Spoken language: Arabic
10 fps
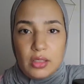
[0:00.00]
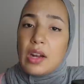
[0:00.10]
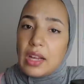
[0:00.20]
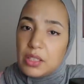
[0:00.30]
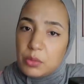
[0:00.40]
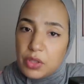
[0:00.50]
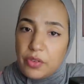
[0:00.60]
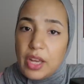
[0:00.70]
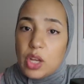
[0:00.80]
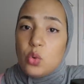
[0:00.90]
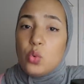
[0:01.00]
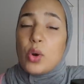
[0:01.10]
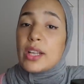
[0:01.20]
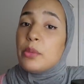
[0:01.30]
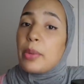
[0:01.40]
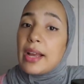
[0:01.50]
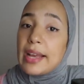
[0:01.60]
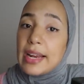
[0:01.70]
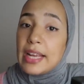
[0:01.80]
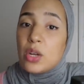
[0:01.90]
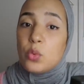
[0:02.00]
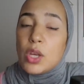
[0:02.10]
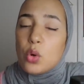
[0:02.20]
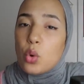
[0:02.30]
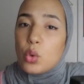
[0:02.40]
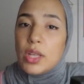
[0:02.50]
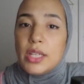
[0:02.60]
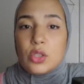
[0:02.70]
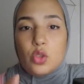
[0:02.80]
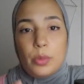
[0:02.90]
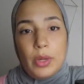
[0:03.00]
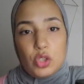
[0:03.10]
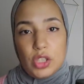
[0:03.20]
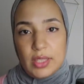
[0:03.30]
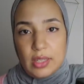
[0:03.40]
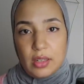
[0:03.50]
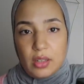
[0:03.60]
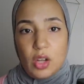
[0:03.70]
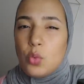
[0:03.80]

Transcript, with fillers: راه غادي يمشي في حاله وغادي نبقى غير انا وياك وخويا اللي عنده 24 سنه